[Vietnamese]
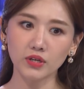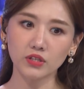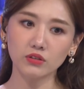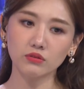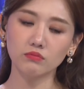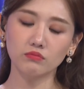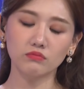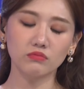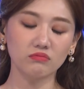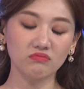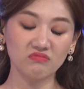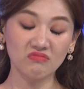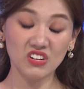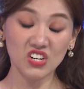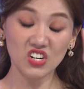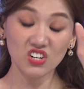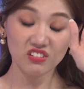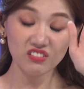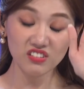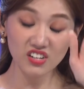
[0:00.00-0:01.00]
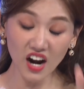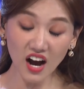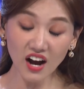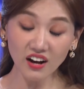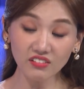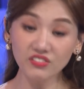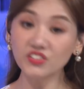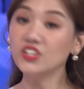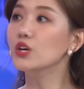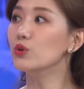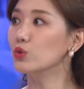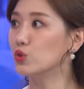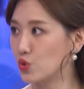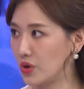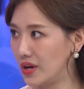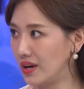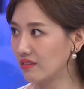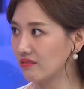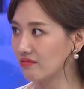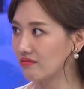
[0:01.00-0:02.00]
mà rất nhiều
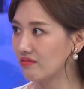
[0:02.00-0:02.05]
chuyện.